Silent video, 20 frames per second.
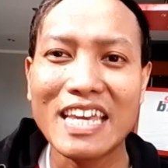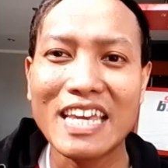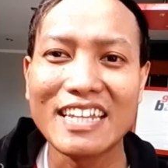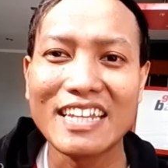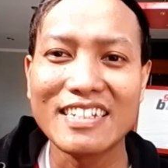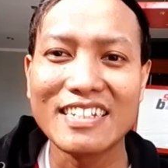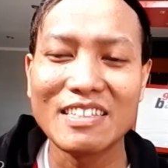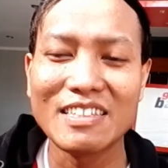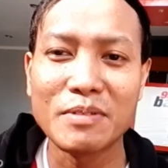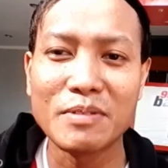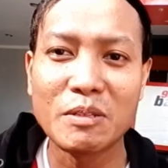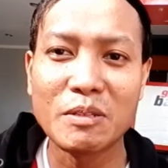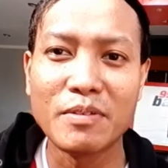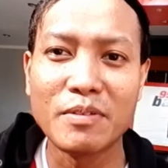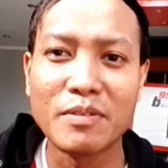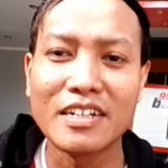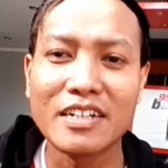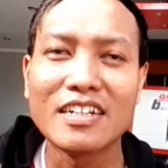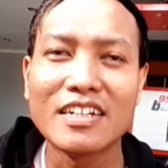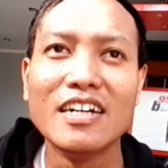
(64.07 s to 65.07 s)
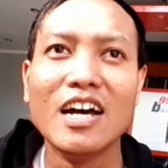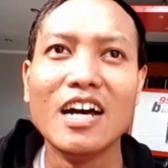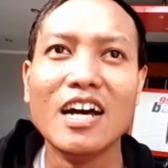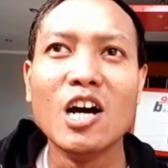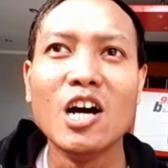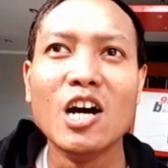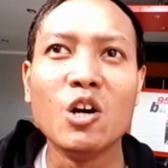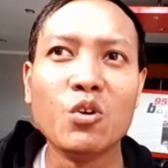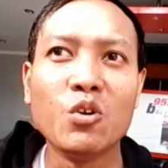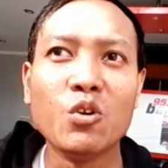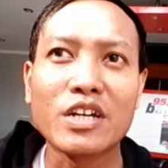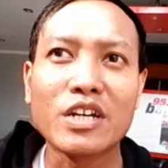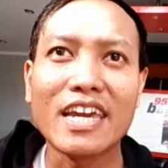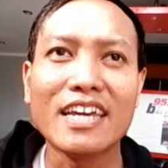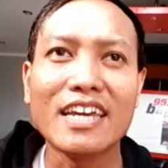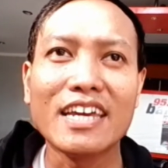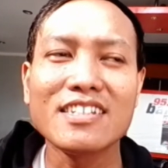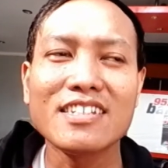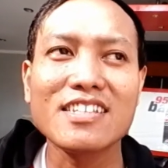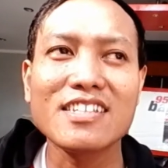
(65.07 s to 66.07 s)
weekend nih teman-teman ya
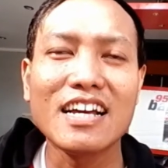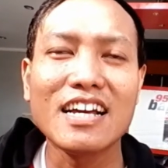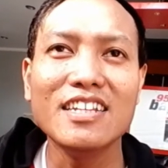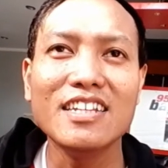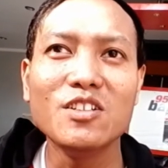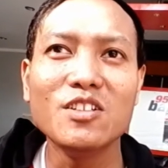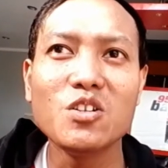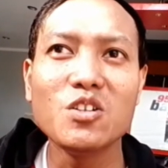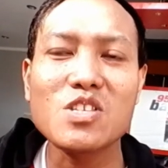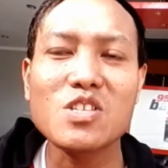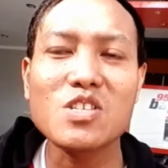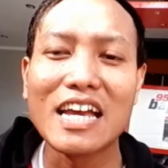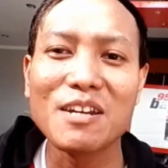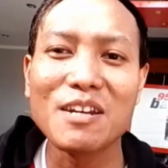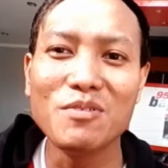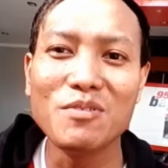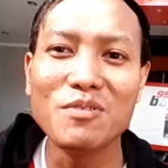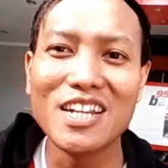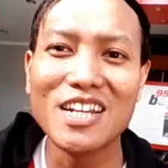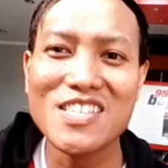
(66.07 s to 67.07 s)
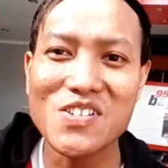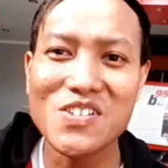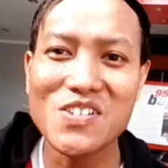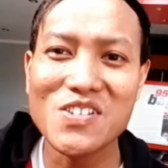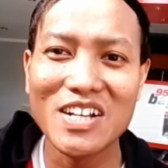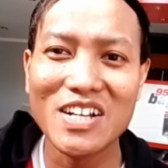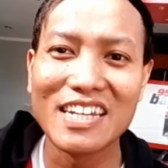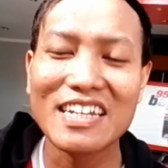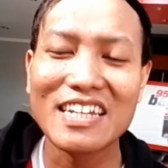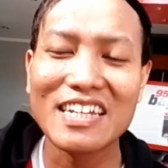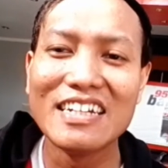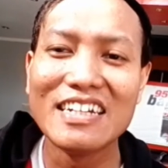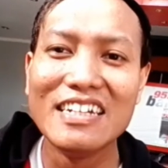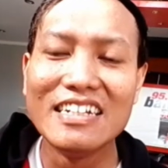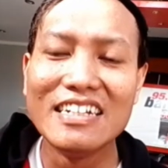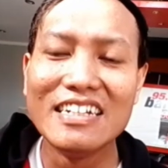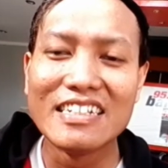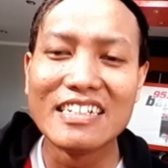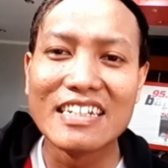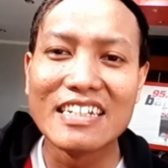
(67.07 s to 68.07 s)
Weekend sekaligus akhir bulan juga ya
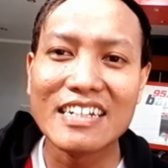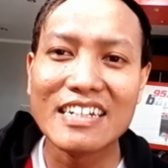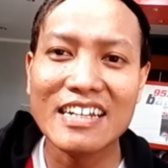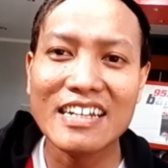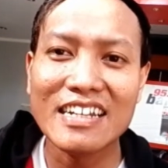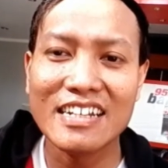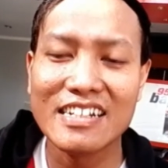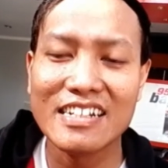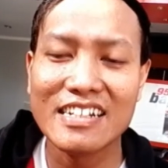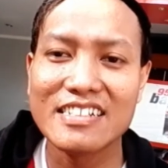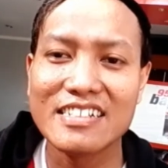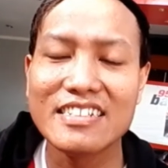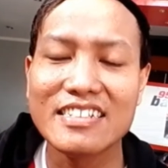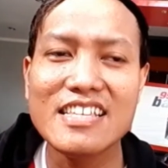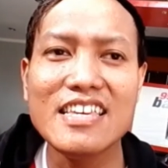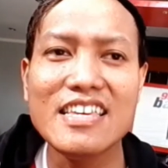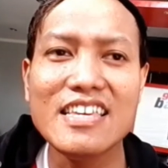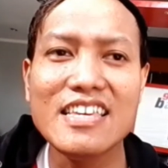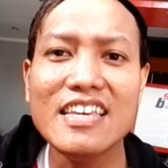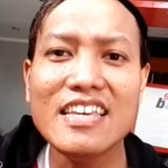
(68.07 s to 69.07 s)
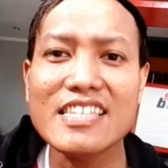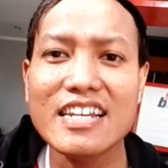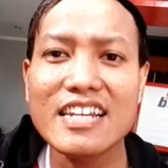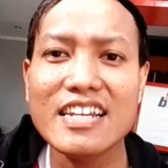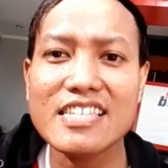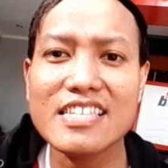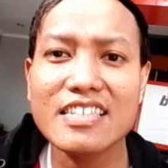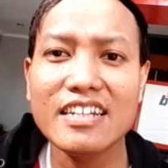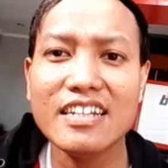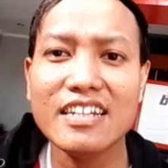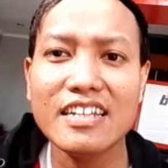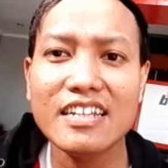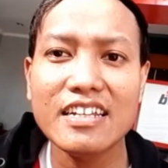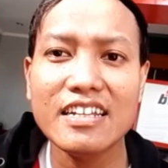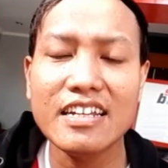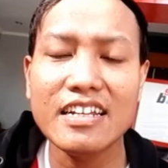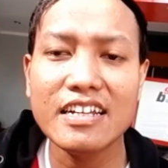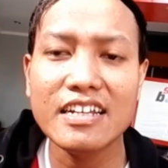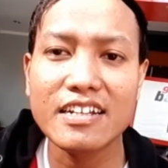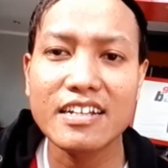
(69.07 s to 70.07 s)
Nah, di
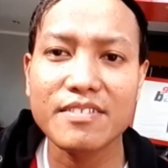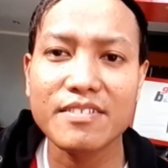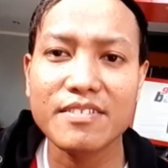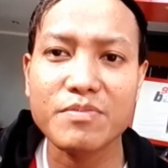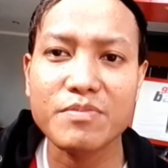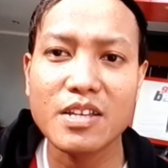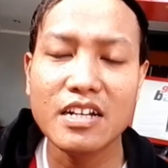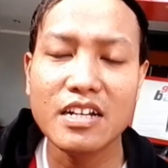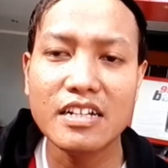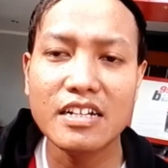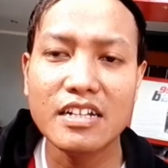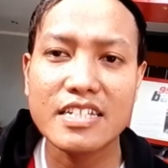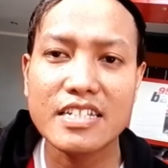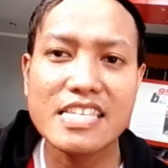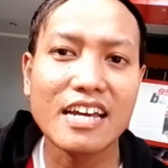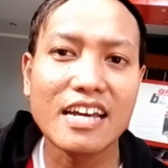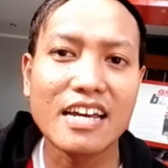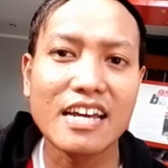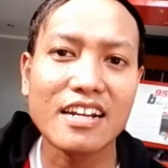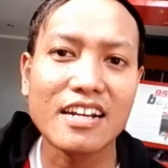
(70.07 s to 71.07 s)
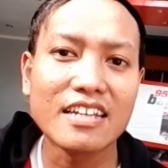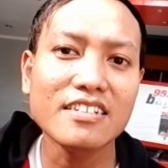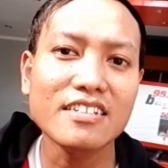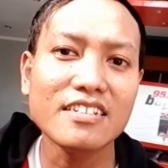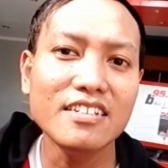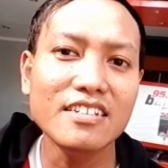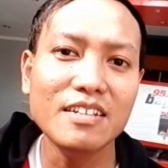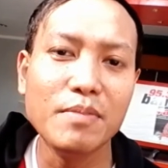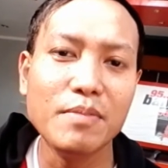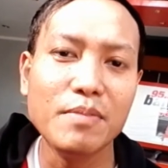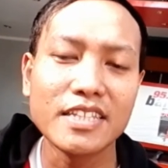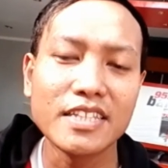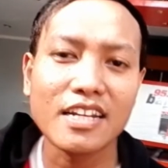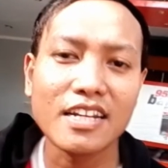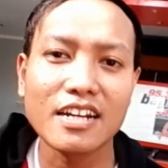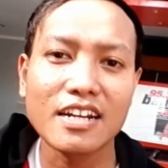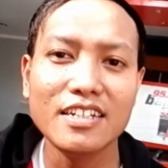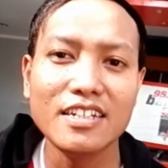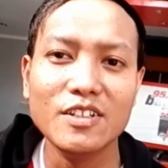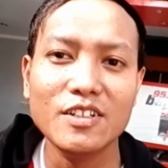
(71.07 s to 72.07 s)
sela-sela uh, siaran di
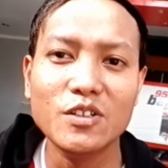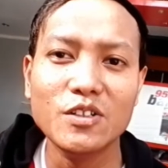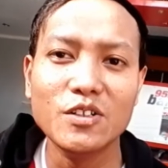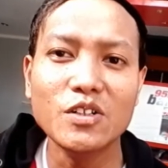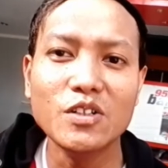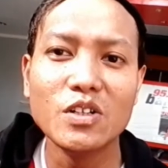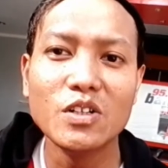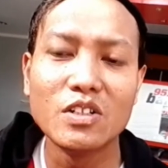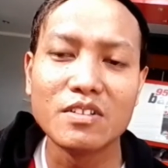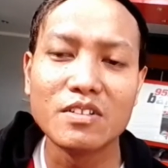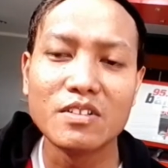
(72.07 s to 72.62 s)
Banner Radio